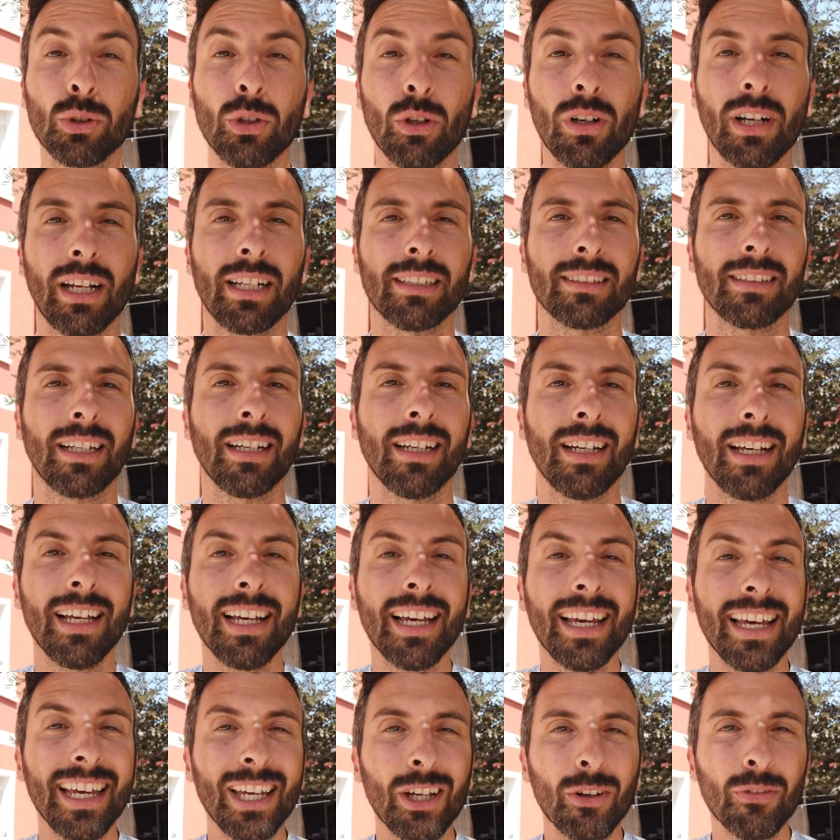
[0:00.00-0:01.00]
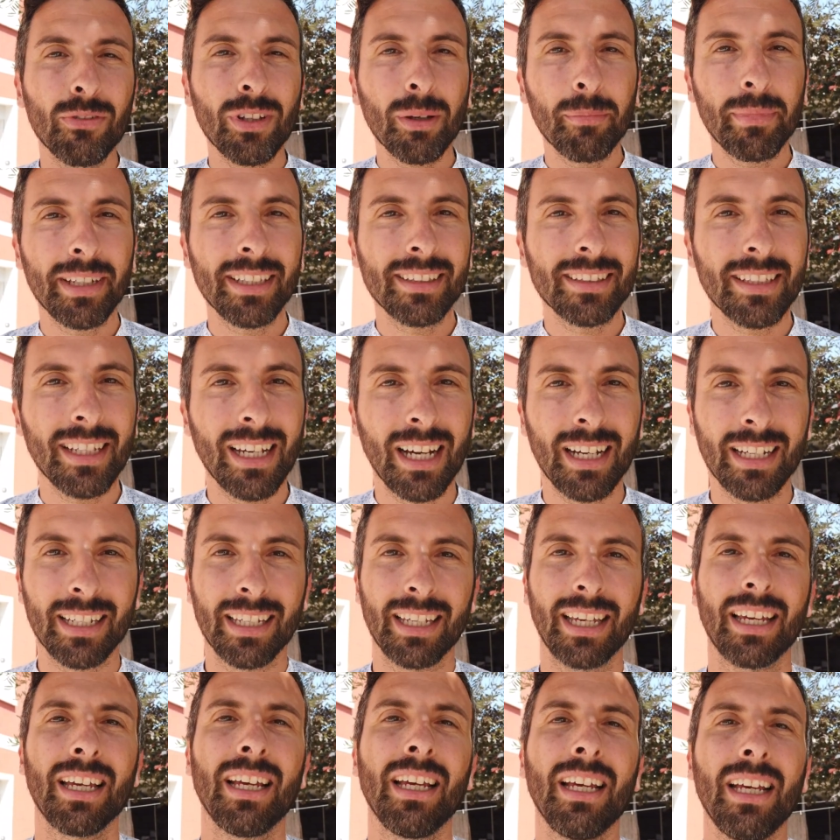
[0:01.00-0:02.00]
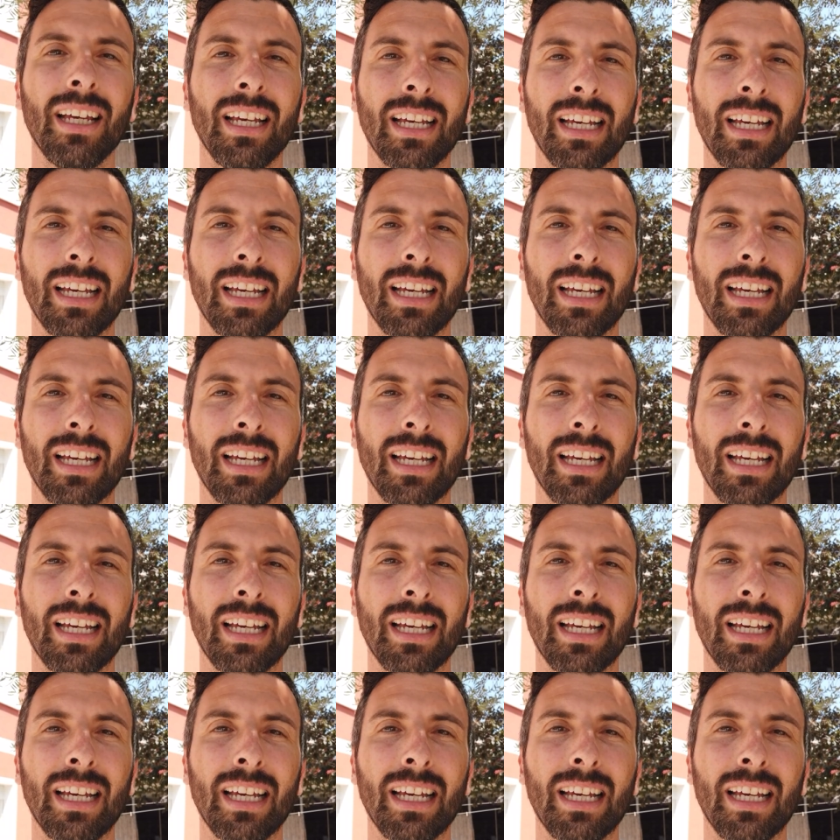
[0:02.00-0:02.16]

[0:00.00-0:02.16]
controllata e ovviamente anche